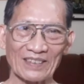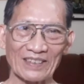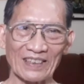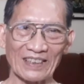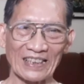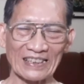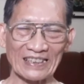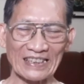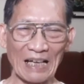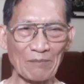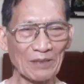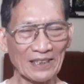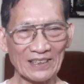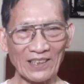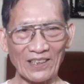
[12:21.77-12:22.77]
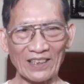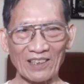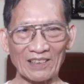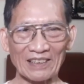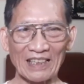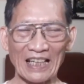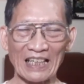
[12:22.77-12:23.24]
gần 80 rồi còn
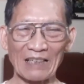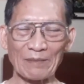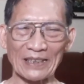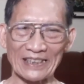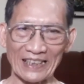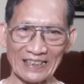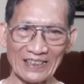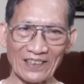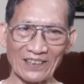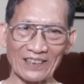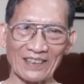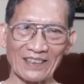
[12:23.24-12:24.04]
năm nay là 79 rồi